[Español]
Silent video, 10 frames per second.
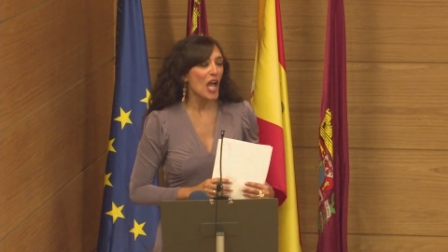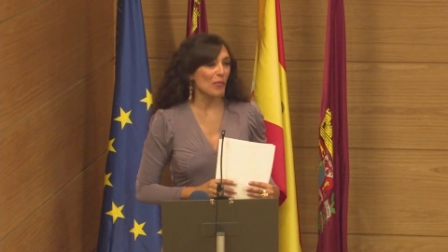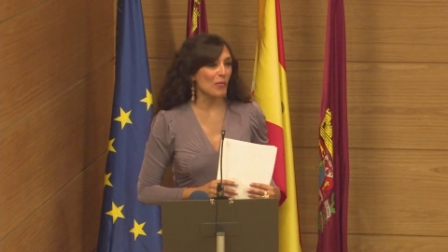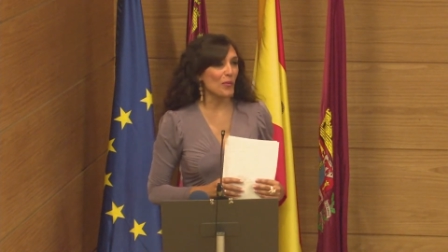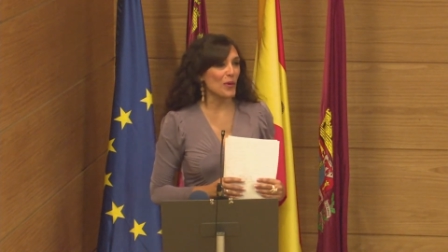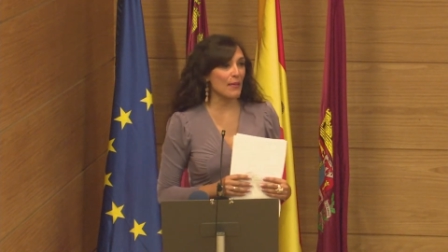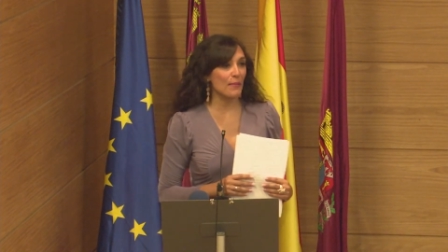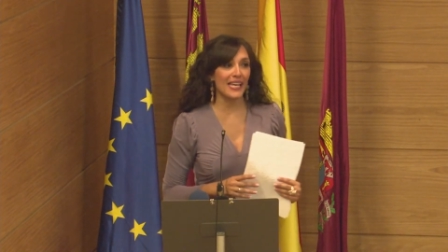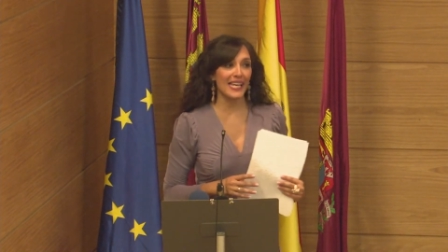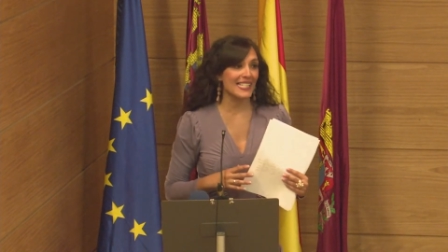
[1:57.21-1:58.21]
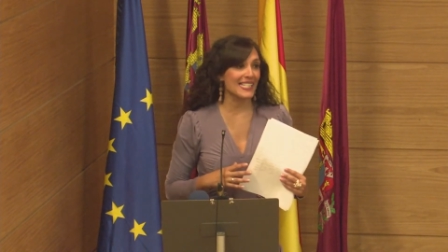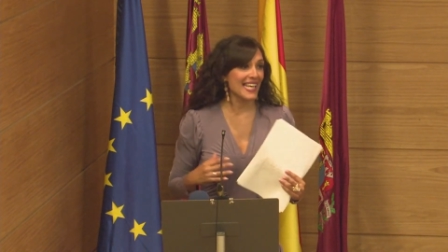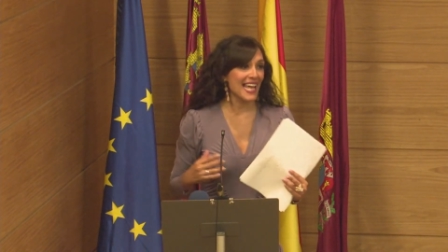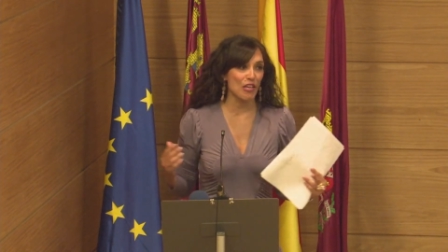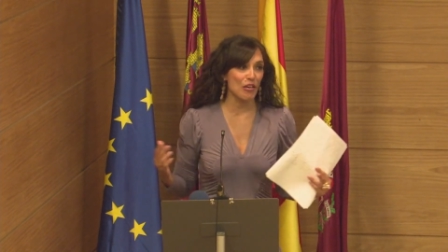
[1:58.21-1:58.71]
Como pueden ver,
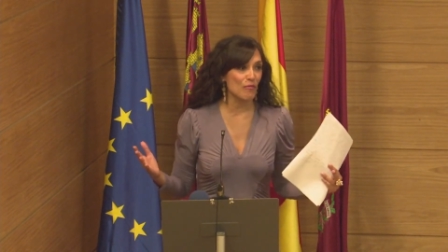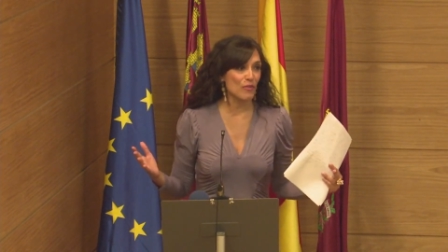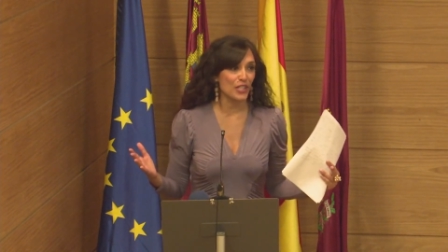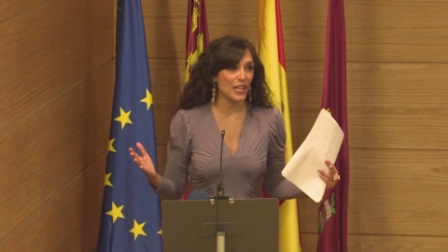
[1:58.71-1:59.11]
este año hemos